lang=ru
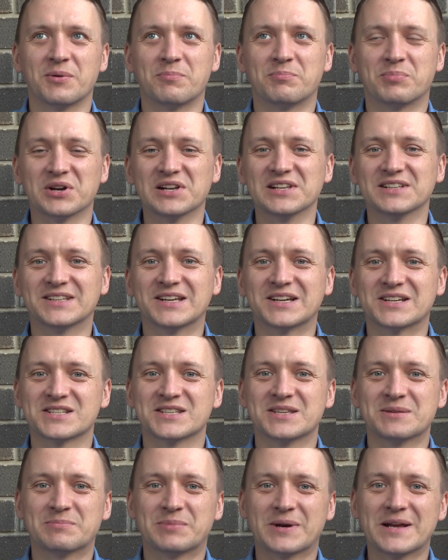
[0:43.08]

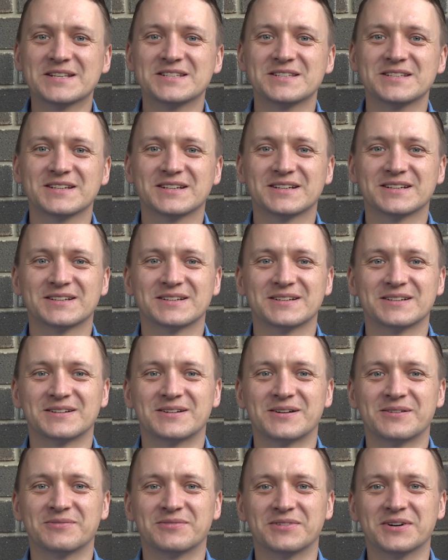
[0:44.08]
пролетарский праздник
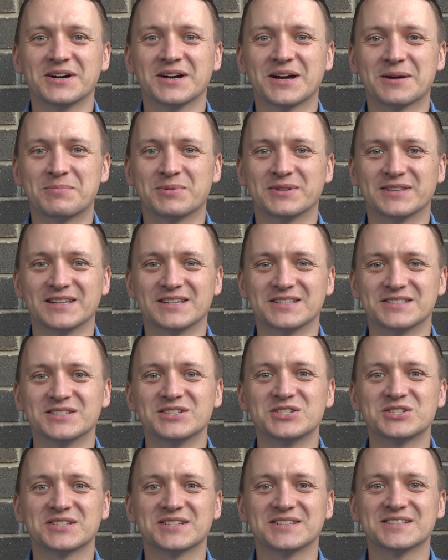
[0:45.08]
в
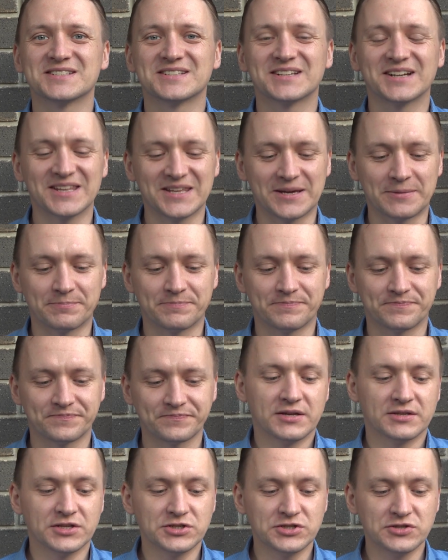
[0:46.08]
капиталистической стране.
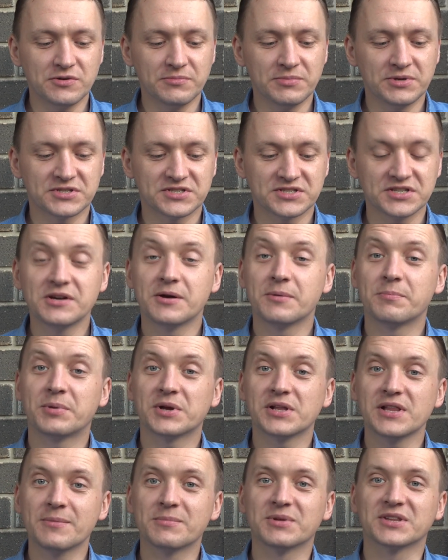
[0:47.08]
Начнем с
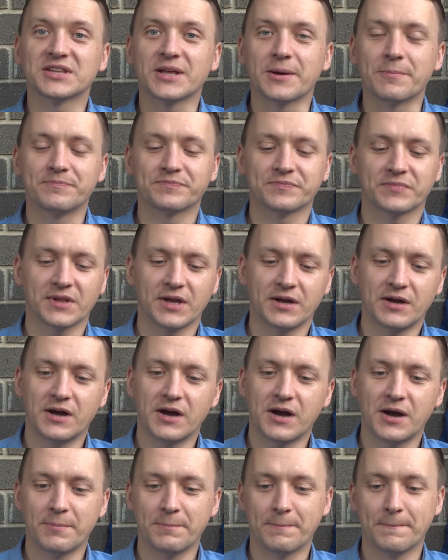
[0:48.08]
парламента.
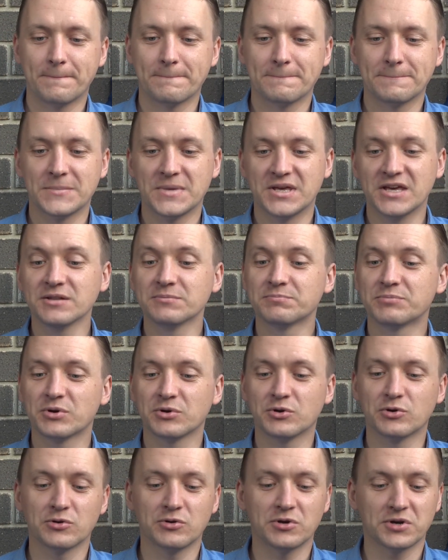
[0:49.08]
А,
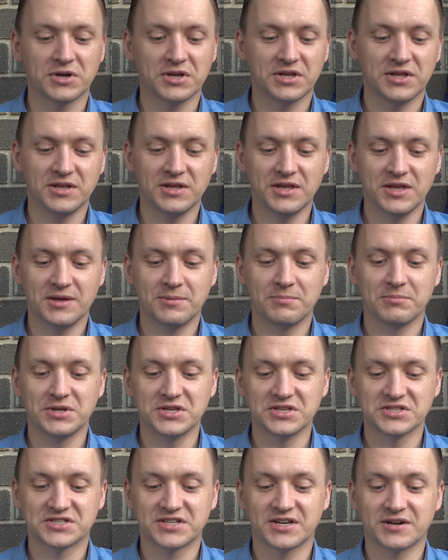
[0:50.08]
генпрокурор и
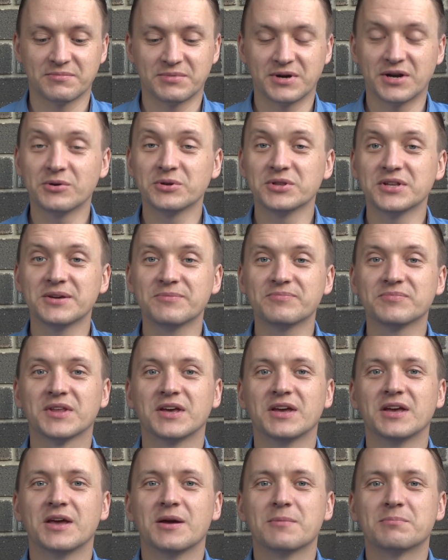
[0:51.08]
министр обороны
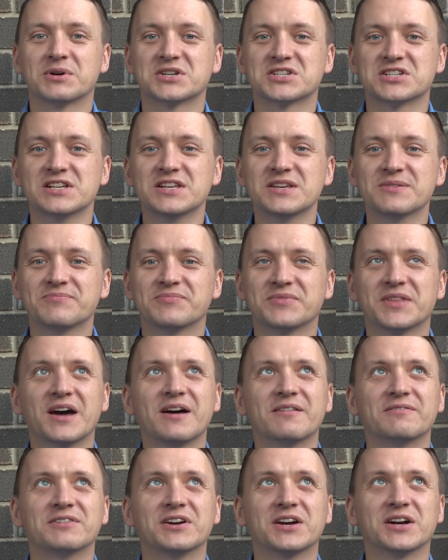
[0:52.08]
пошли
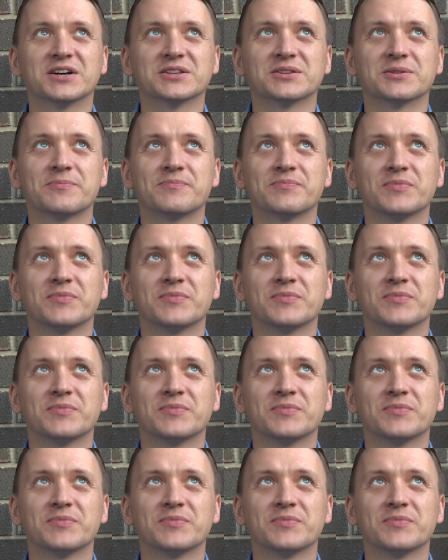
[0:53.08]
на выход.